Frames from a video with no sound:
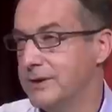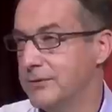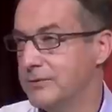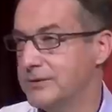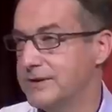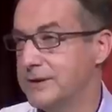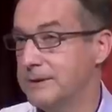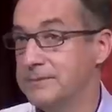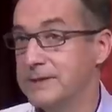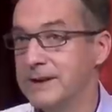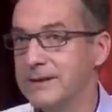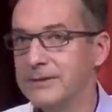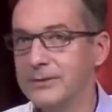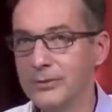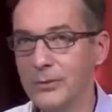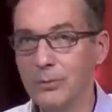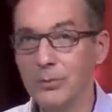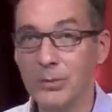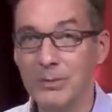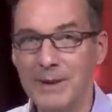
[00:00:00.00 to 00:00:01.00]
hein. vous savez peut-être
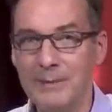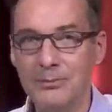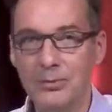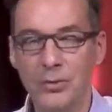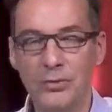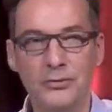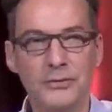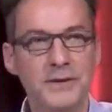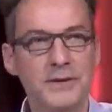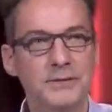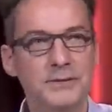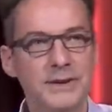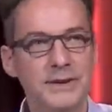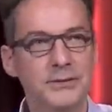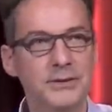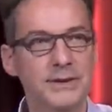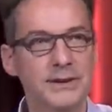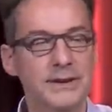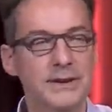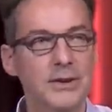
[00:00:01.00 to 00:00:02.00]
qu'on ne peut pas prouver une
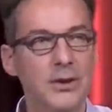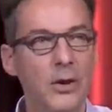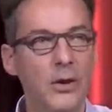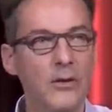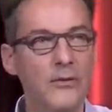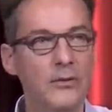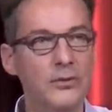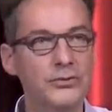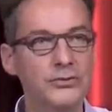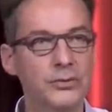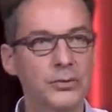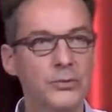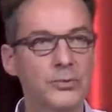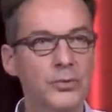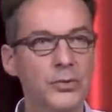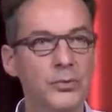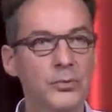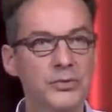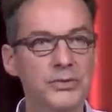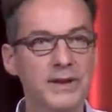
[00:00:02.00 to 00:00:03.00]
théorie, en revanche on
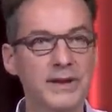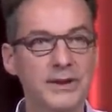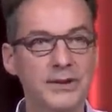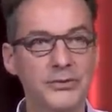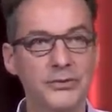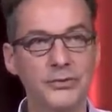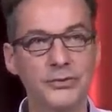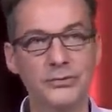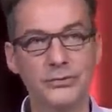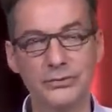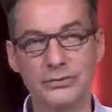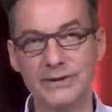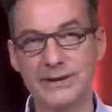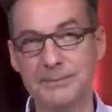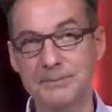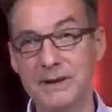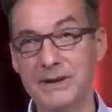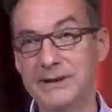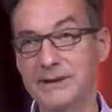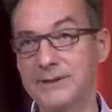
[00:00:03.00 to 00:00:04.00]
peut montrer que euh,
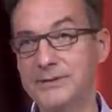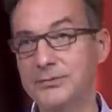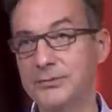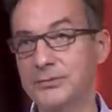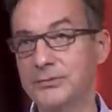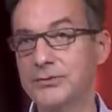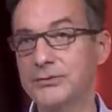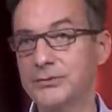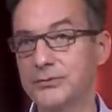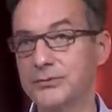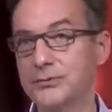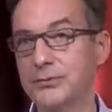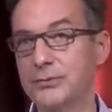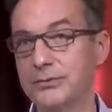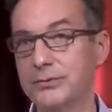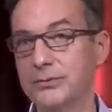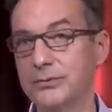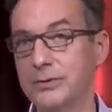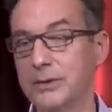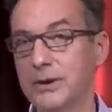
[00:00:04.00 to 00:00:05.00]
ces prédictions
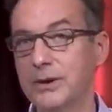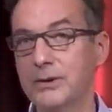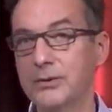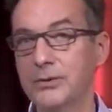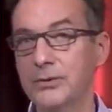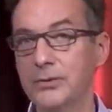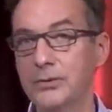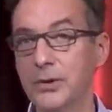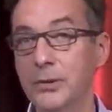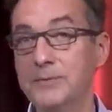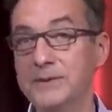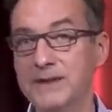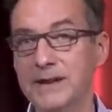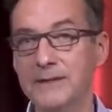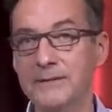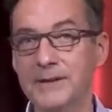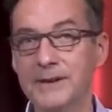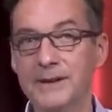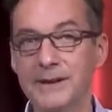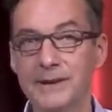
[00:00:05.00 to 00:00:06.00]
sont euh,
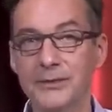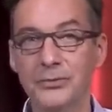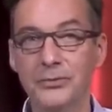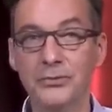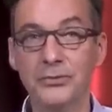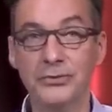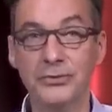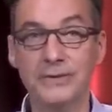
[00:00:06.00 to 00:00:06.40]
observées et donc